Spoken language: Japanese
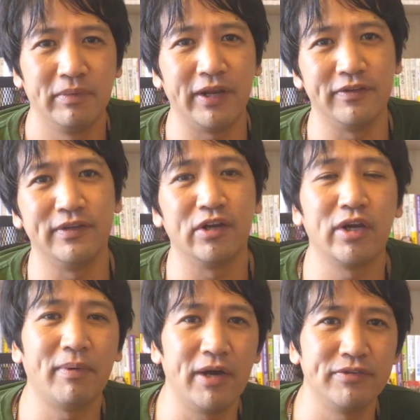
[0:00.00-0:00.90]
まだですね、
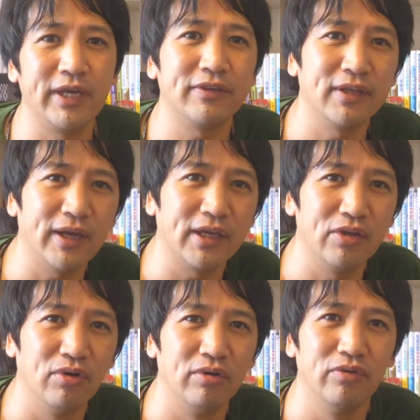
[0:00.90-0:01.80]
クラブハウスやってない
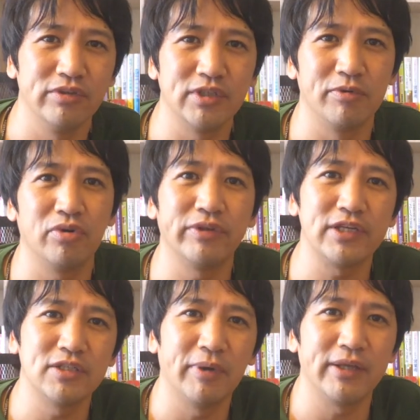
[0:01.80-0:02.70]
けど、どうしても招
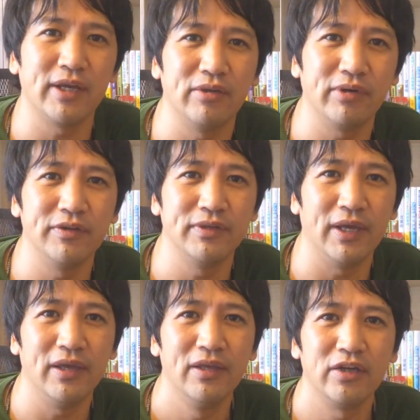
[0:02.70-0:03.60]
待してもらいたいとかですね、